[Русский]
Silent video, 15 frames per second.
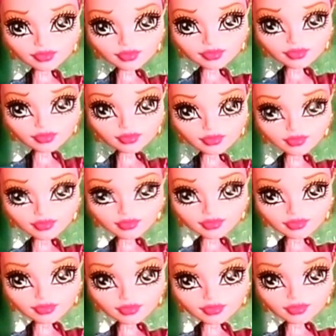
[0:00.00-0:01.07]

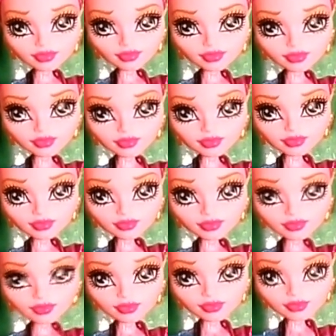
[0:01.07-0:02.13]
заточена в лампу,
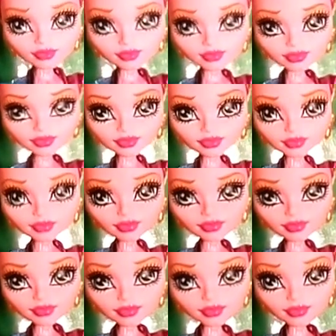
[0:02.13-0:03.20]
лампу
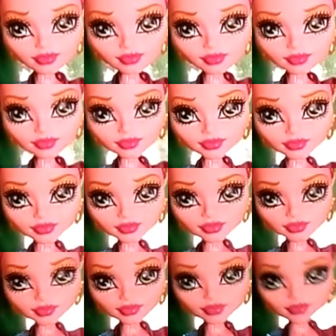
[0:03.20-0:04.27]
Алладина.
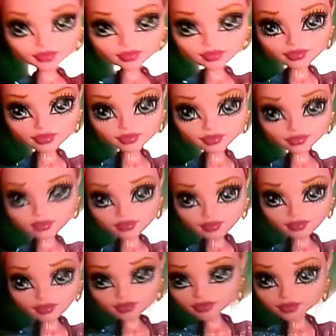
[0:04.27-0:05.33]
Ну, это кукла
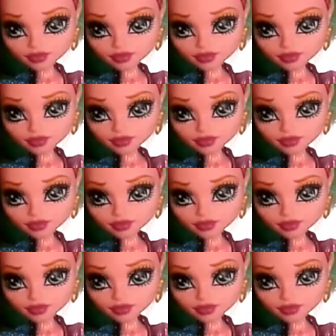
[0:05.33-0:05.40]
Джин.